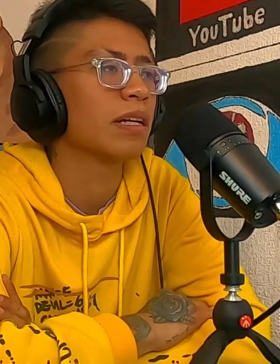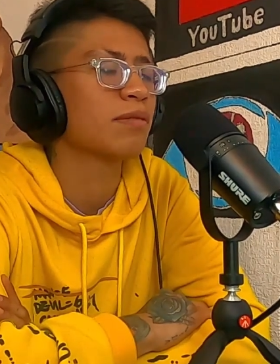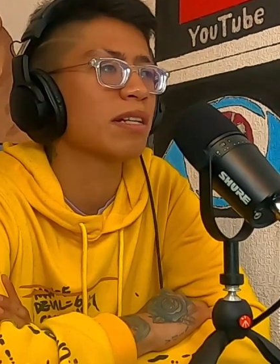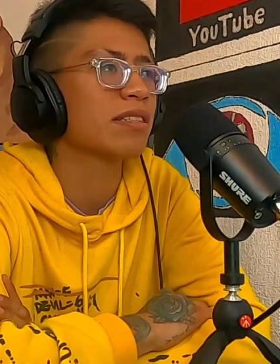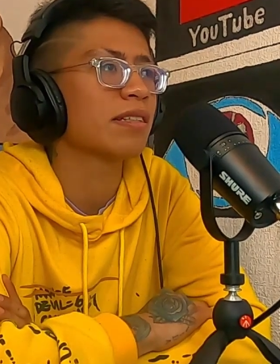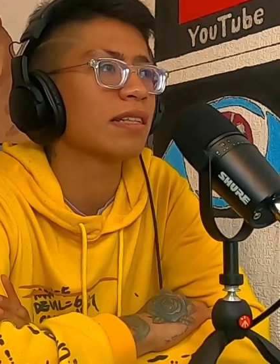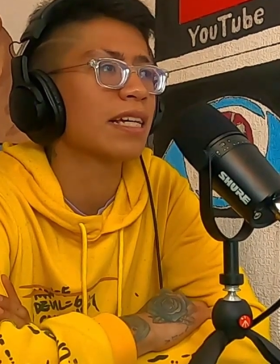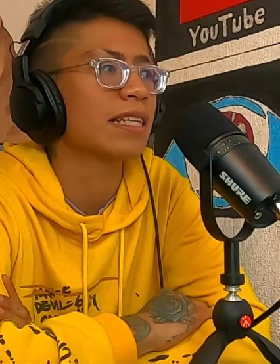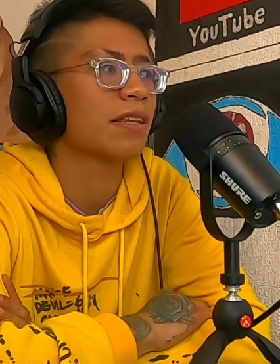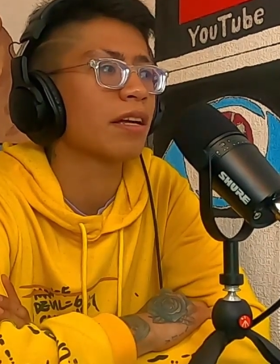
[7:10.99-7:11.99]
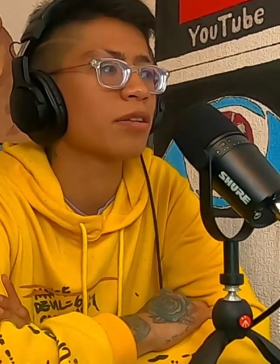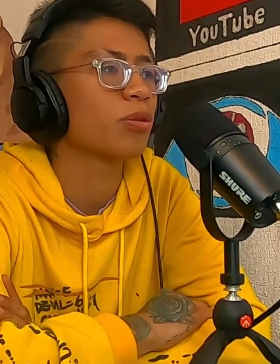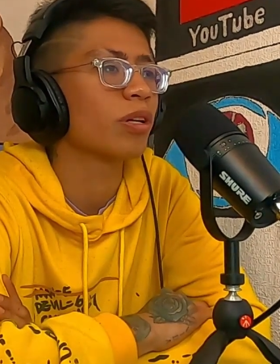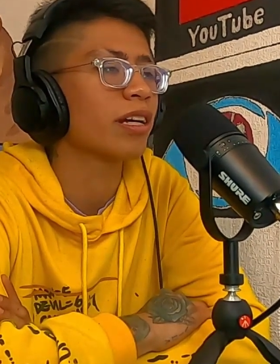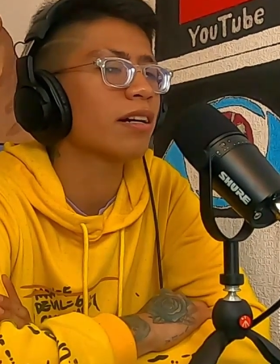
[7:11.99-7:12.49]
Es más, hasta te
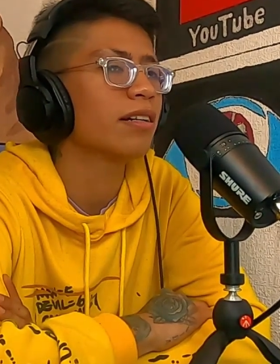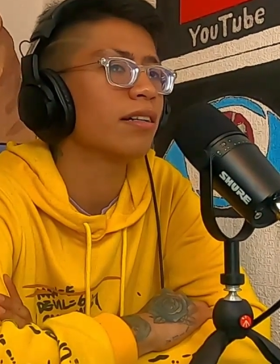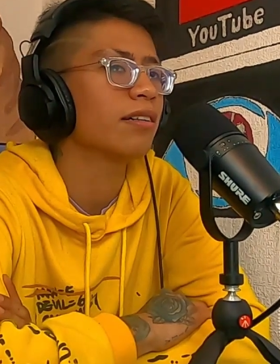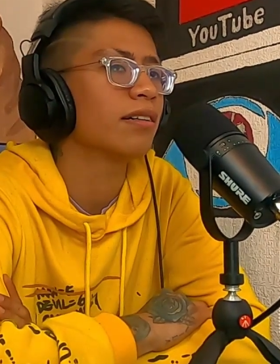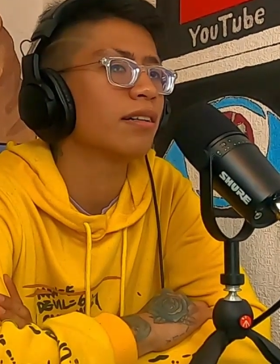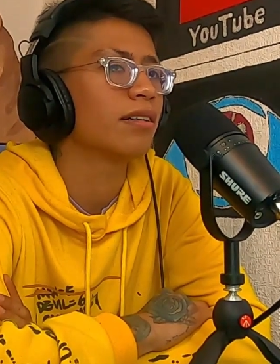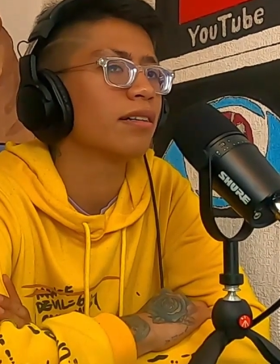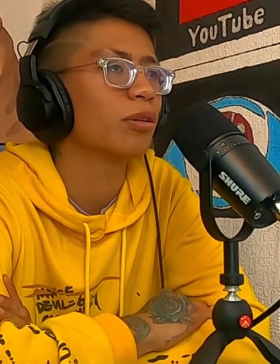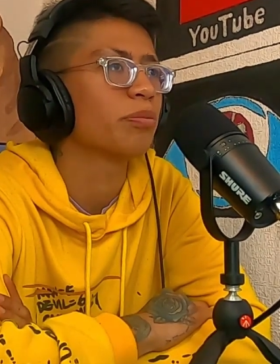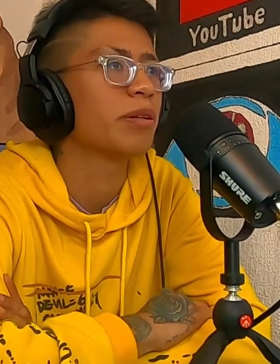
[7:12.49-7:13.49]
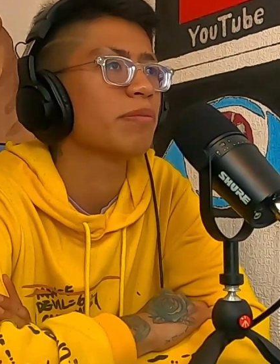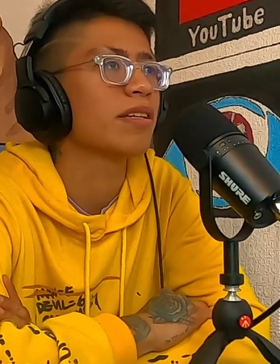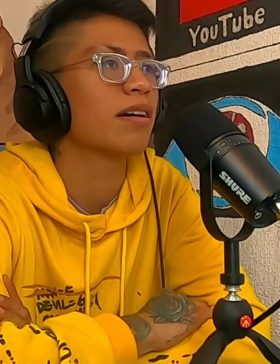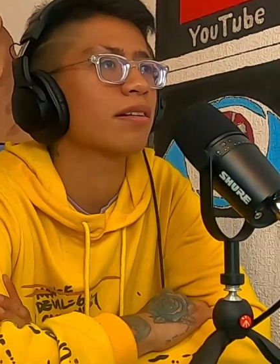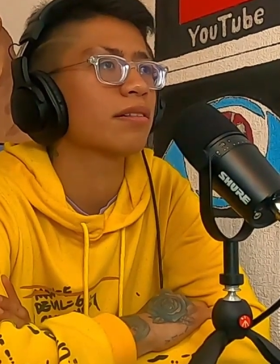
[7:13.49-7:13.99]
ayudaría a
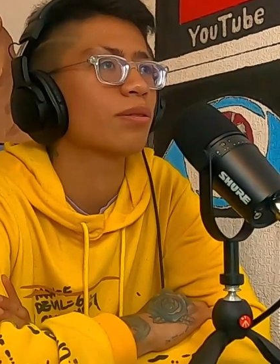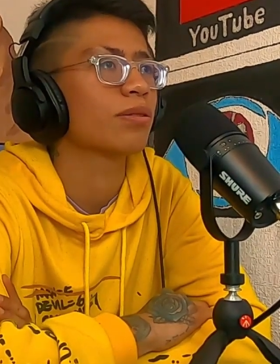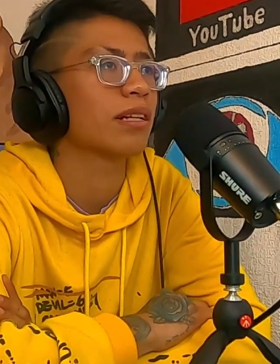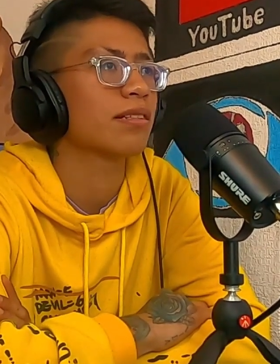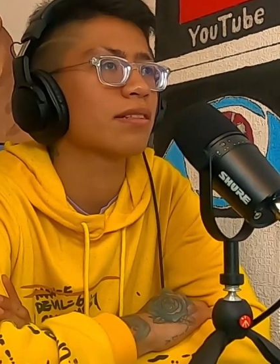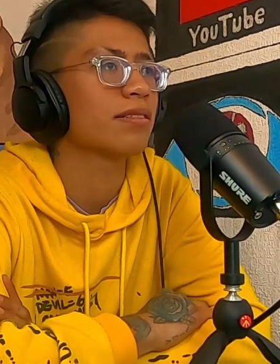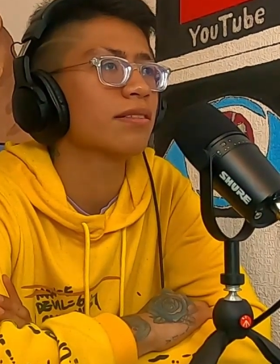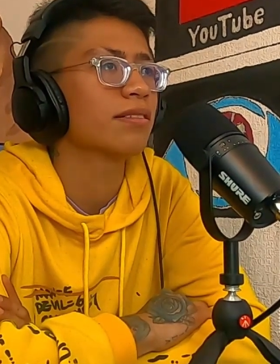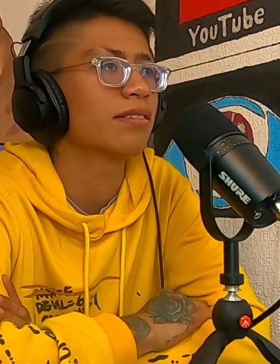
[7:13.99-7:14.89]
optimizar dar tus clases, Ajá,